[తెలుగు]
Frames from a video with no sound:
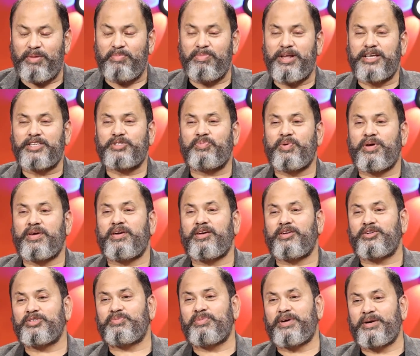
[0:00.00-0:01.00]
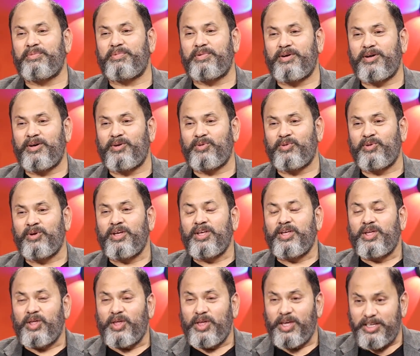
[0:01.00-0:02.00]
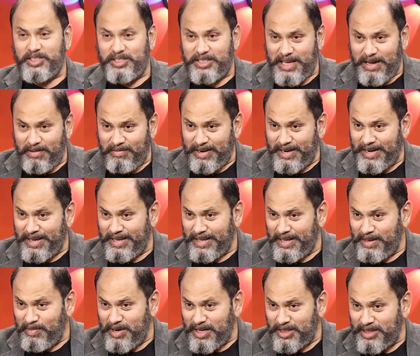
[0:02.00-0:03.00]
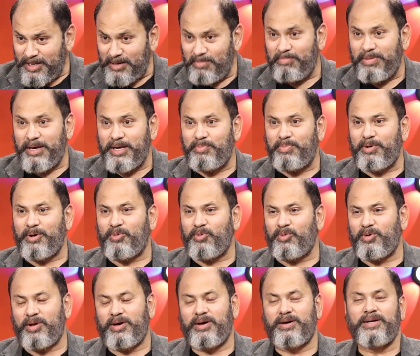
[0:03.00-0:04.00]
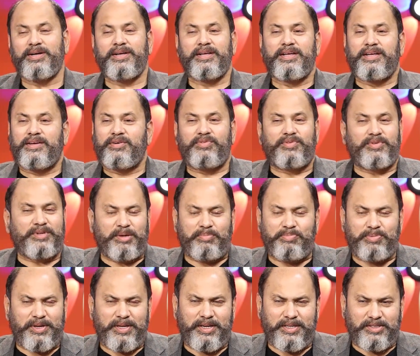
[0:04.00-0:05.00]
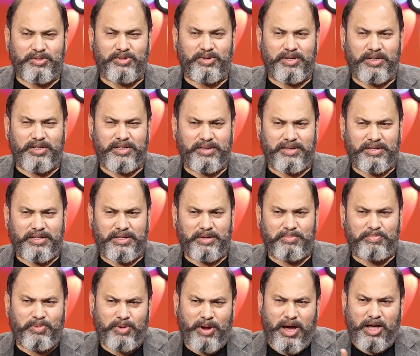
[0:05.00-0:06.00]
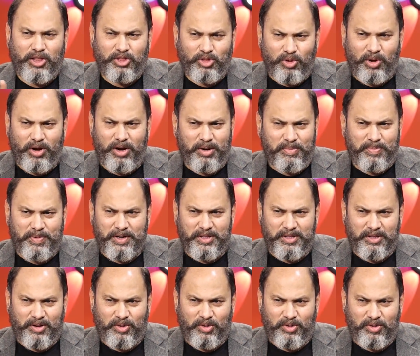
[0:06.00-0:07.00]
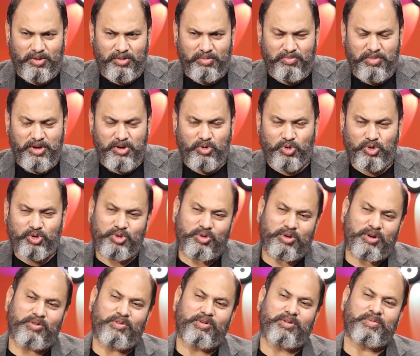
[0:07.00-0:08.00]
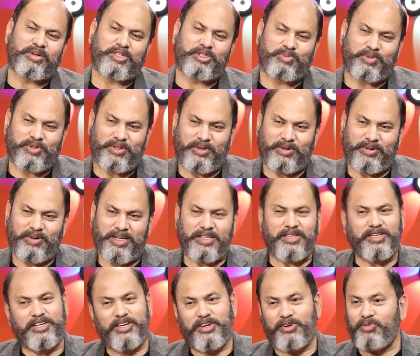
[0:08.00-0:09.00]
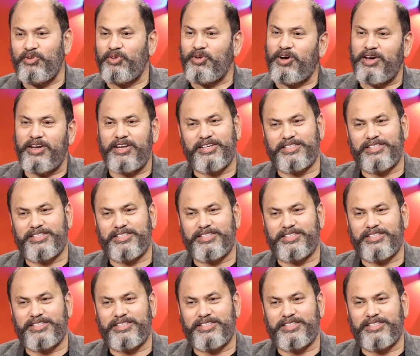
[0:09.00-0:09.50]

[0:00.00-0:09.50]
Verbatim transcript: పబ్లిక్ స్పీకింగ్ నుంచి బయటపడ్డారు ఎగ్జామ్ అంటే ఏమాత్రం భయపడకుండా ఎప్పుడైనా చూడండి ఎప్పుడు ఆందోళన పడతారో మీకు గుర్తున్నా కూడా మర్చిపోతారు అది ఇంటర్వ్యూ కానీ